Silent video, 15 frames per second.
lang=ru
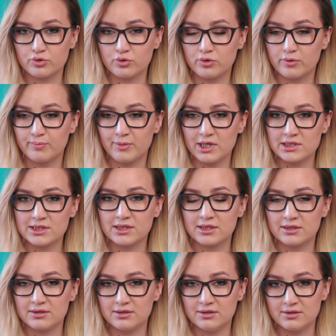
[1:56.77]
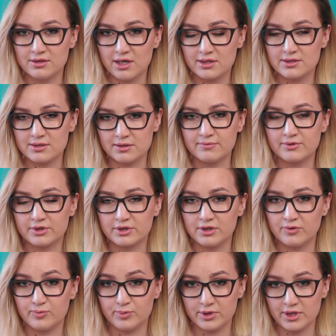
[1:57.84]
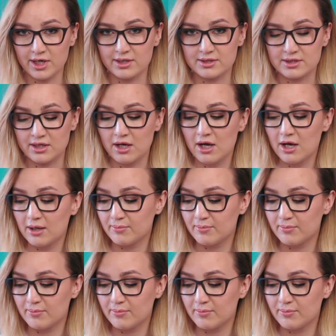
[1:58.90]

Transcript: то масло не даст сыворотке впитаться.